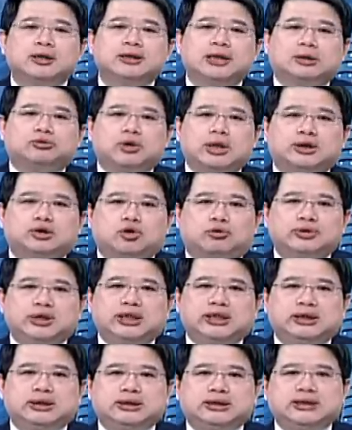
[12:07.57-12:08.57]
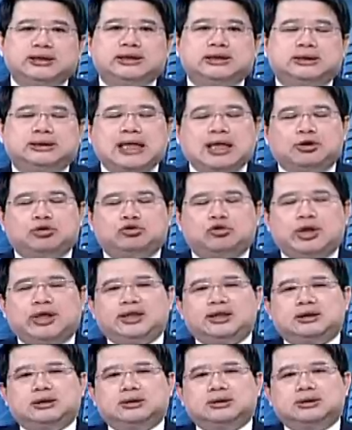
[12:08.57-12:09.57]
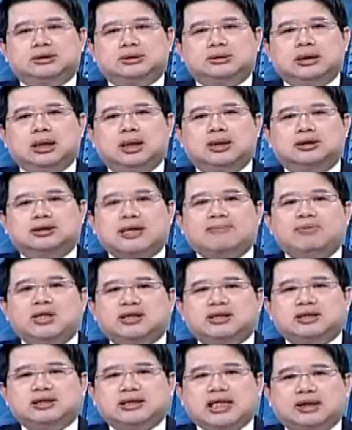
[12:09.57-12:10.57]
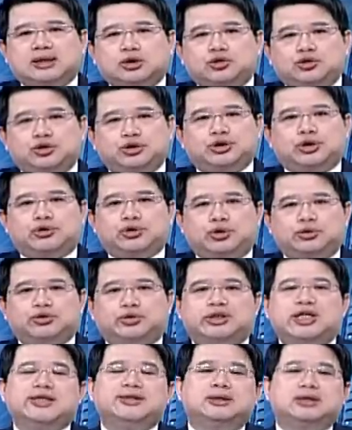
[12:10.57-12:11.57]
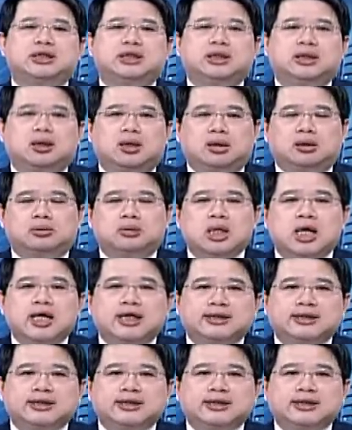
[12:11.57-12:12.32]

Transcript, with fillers: 那对总体已经在对呃商品市场的需求有所认知以后，